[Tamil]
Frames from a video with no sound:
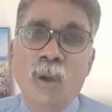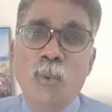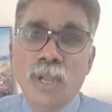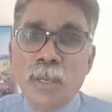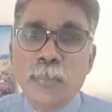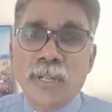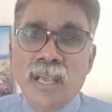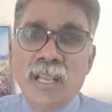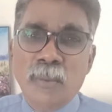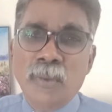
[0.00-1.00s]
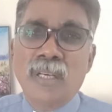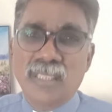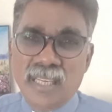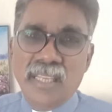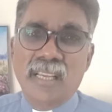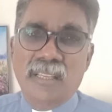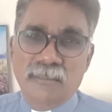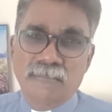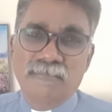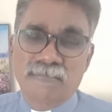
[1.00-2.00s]
உலக பிரகாரமாக அது
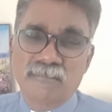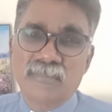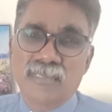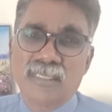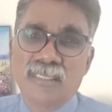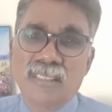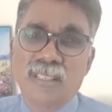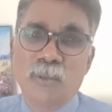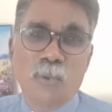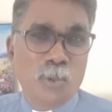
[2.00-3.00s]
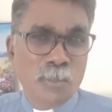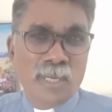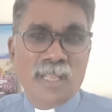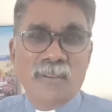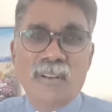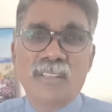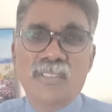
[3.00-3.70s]
அநியாயம் ஒரு மணி நேரம் வேலை